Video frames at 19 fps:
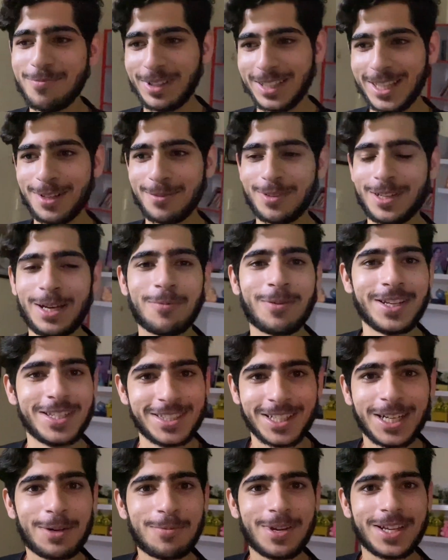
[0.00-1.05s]
मतलब कि अब
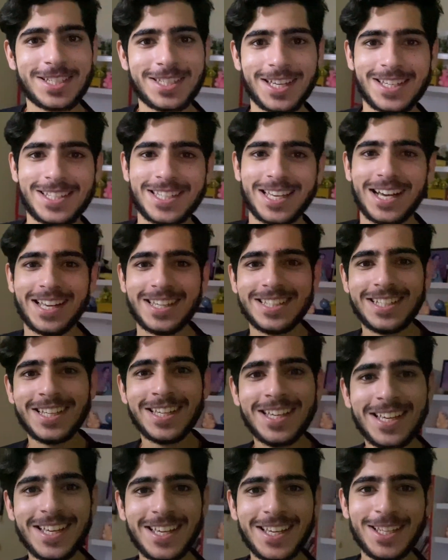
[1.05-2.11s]
रिजल्ट भी अच्छा अच्छा आ जाए
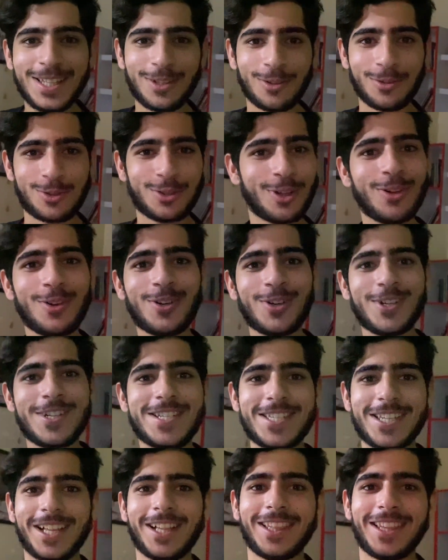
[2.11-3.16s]
तो चलो
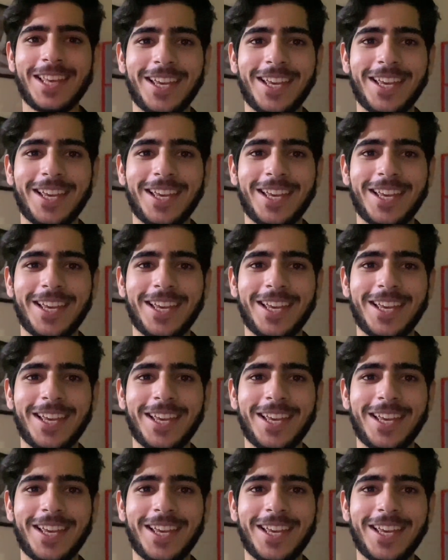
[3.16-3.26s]
चलते